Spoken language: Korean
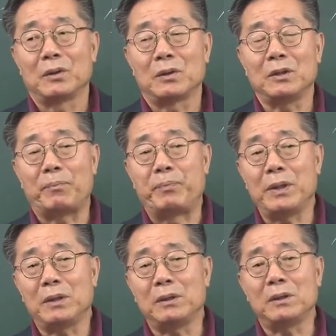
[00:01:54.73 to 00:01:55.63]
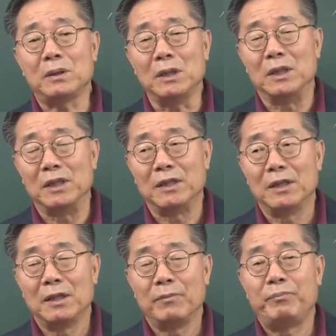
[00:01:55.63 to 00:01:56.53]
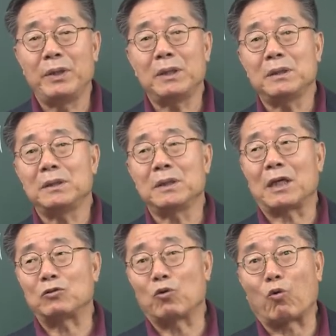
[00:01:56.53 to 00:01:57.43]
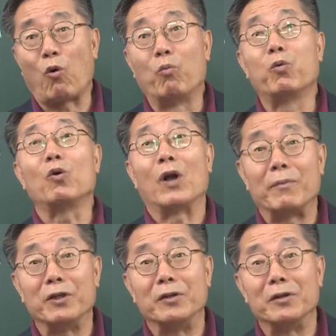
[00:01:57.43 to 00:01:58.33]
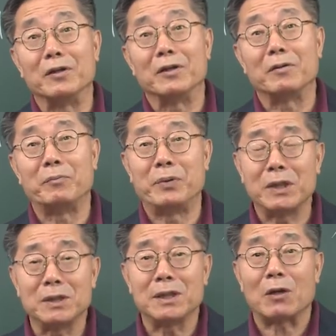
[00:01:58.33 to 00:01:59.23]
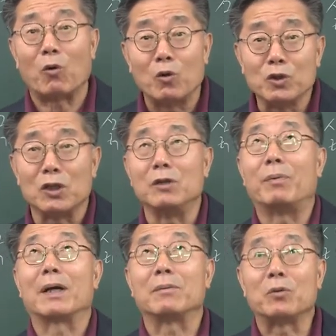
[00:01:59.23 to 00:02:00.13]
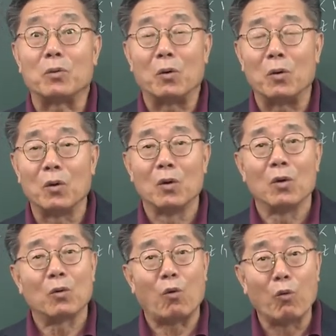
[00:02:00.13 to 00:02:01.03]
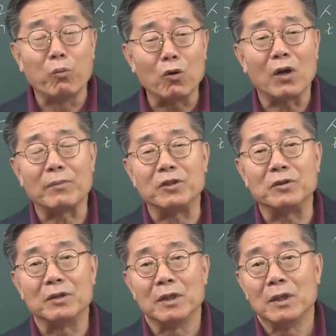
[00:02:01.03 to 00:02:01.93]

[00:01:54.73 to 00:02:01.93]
근데 비극을 비극을 가지고 공부를 하면 비극의 공연을 바라보고 공부를 하면